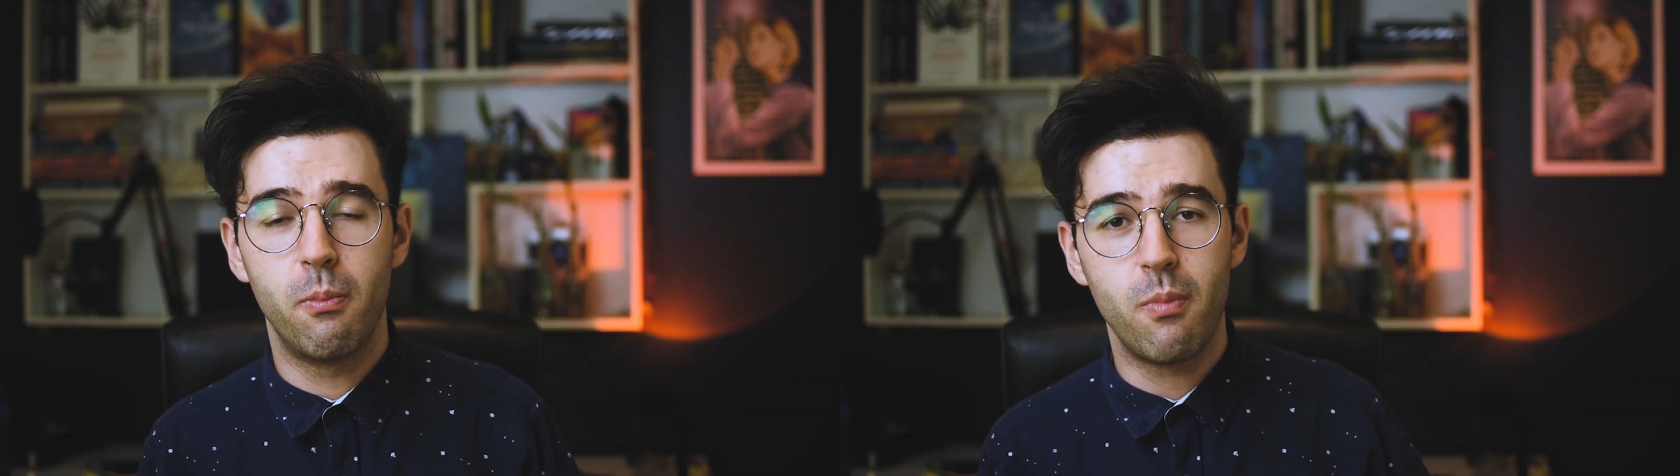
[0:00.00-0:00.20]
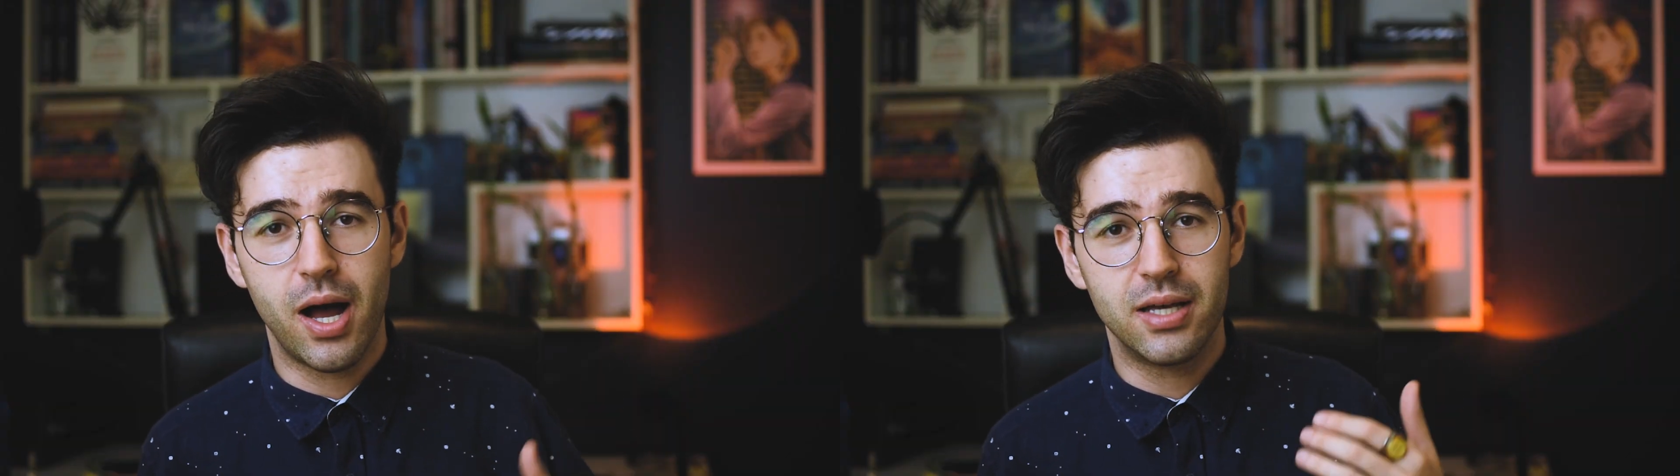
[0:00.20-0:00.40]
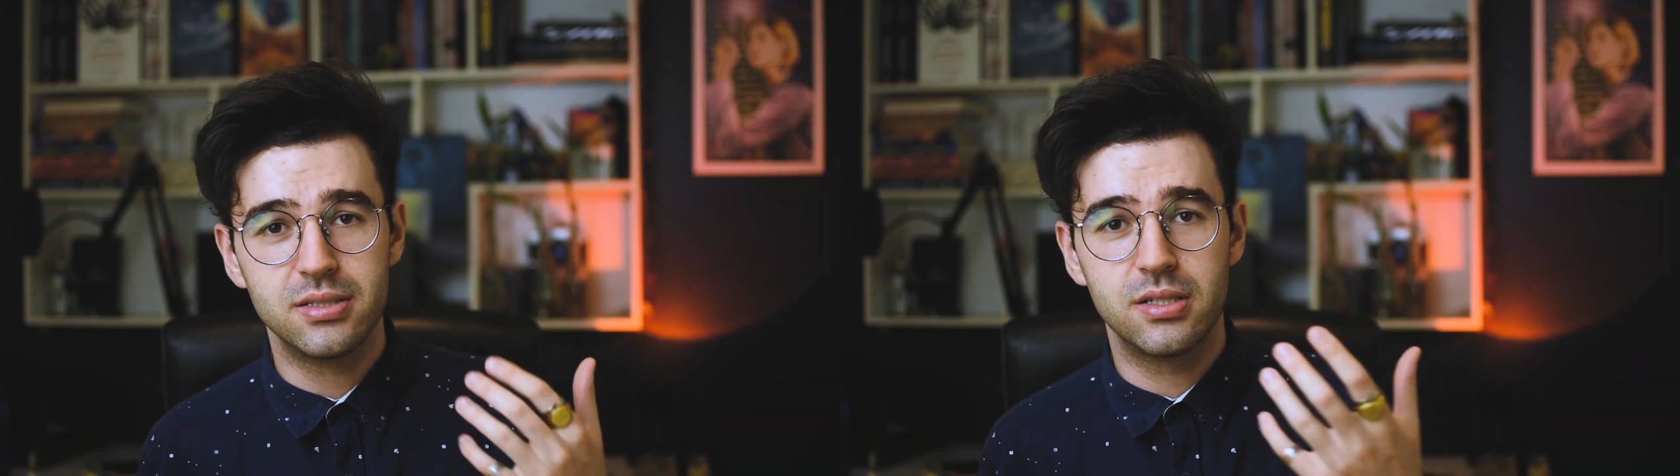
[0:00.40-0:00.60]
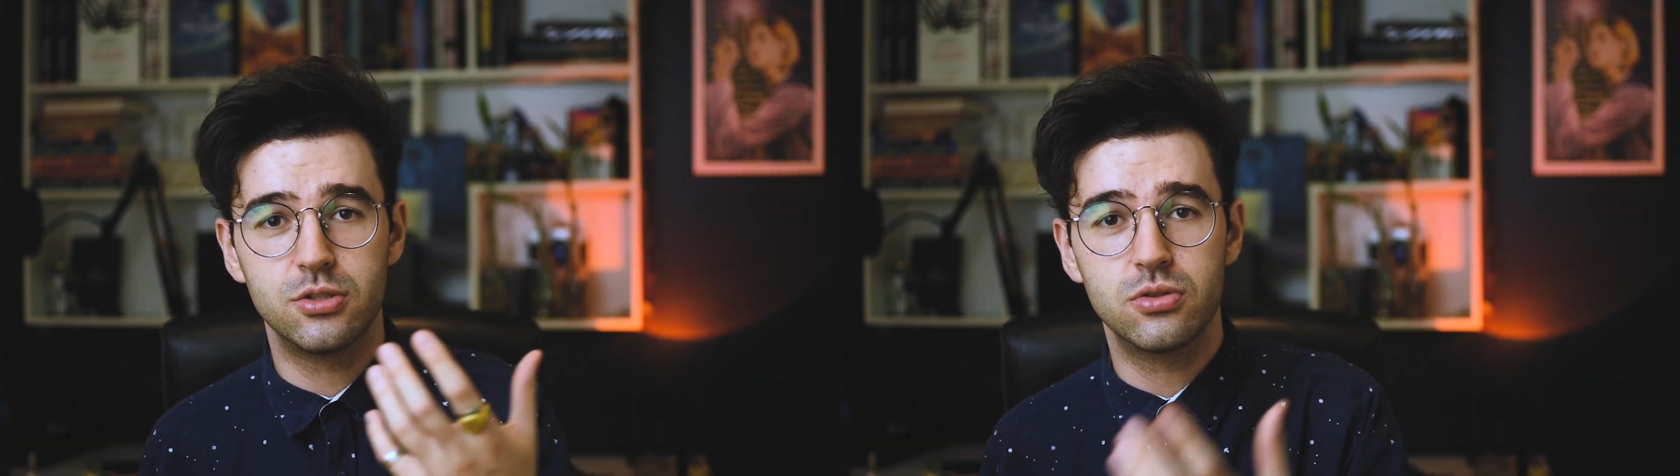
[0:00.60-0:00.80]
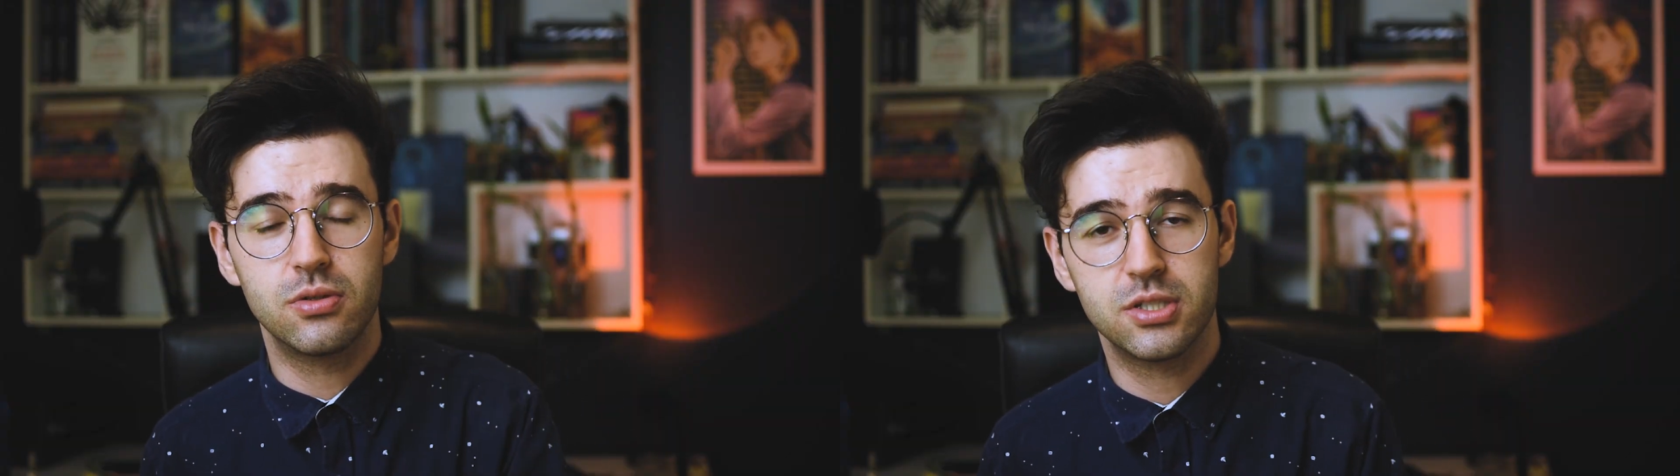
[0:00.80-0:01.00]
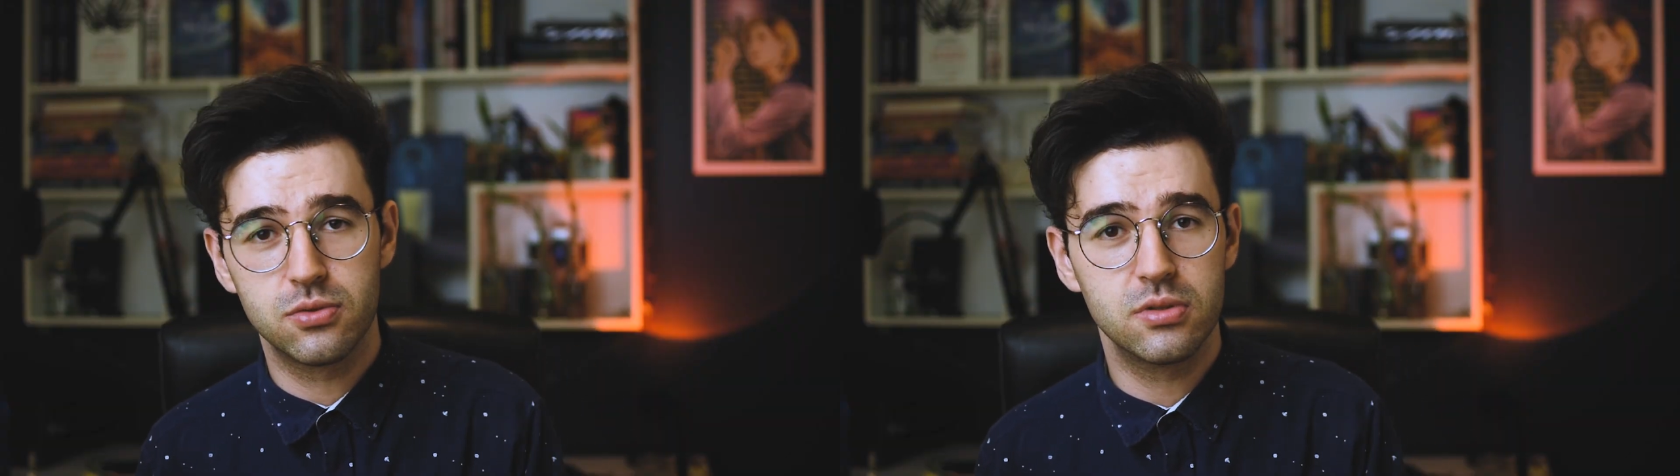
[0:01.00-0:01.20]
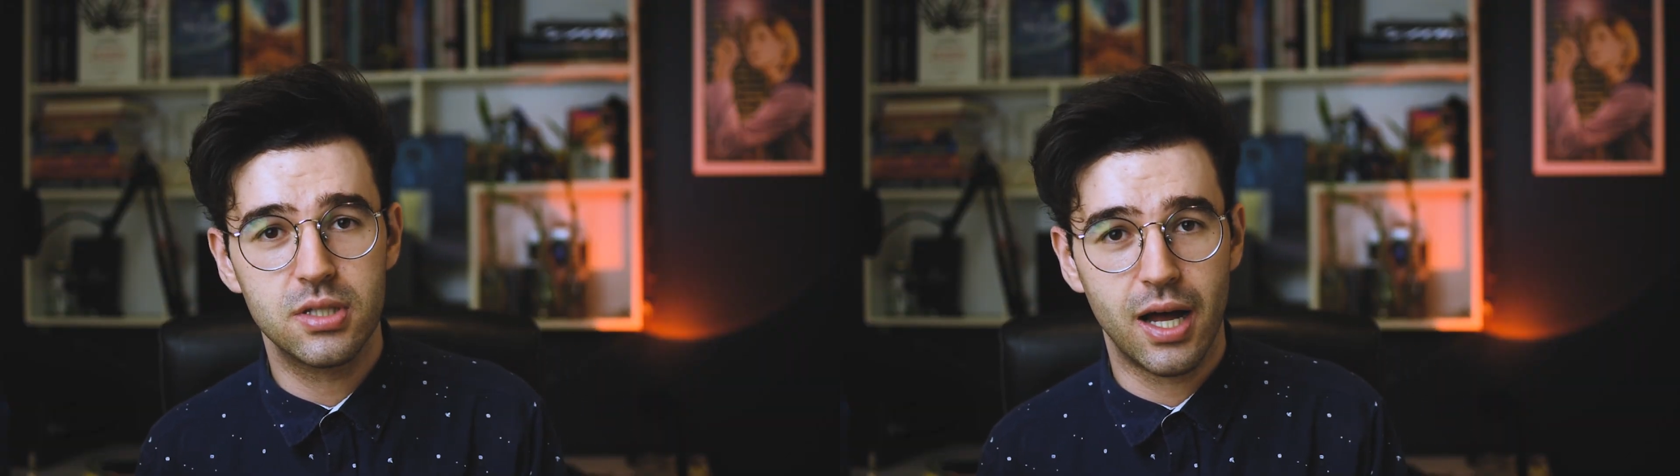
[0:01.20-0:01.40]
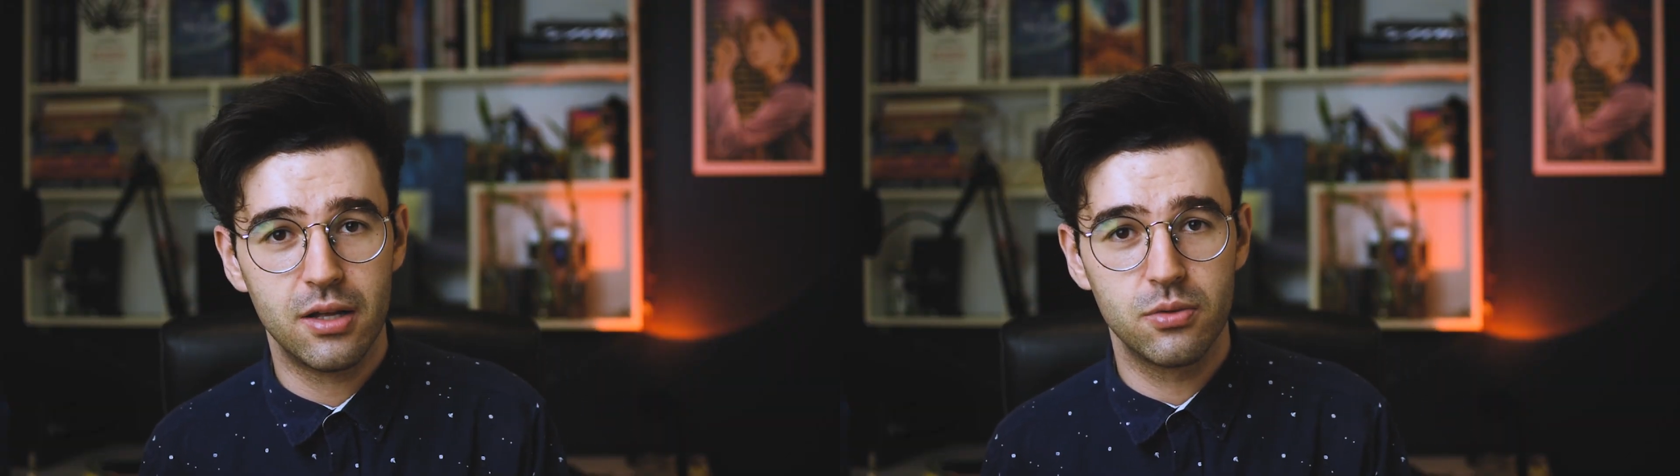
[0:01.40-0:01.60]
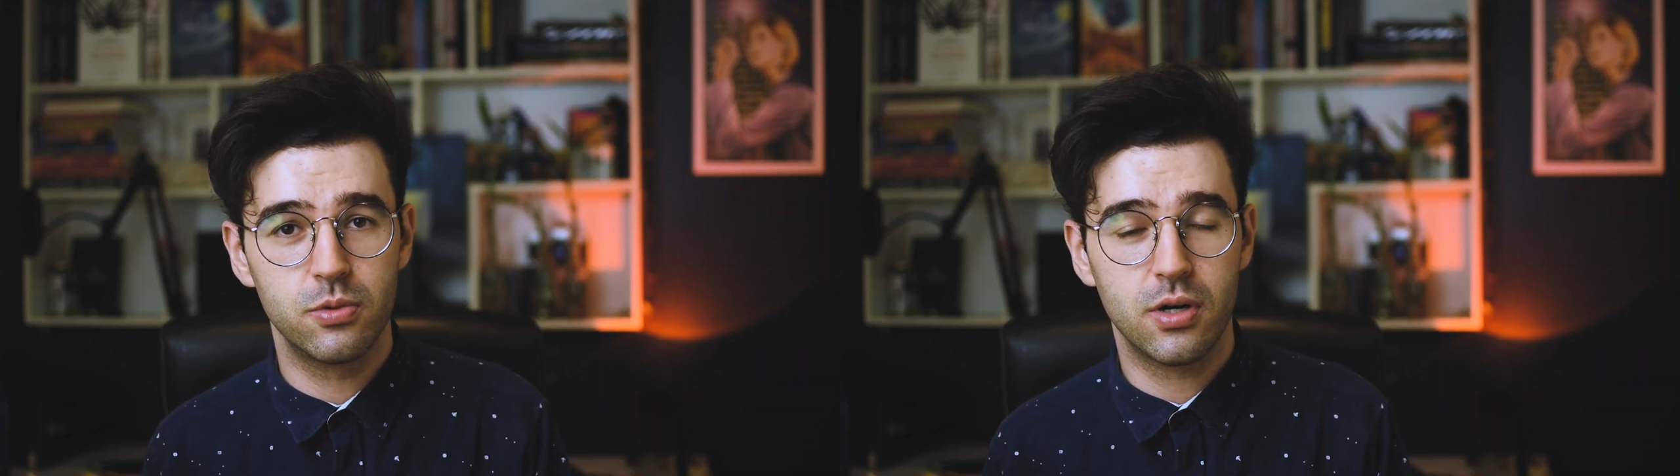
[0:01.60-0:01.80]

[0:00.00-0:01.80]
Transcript: mais deixou assustado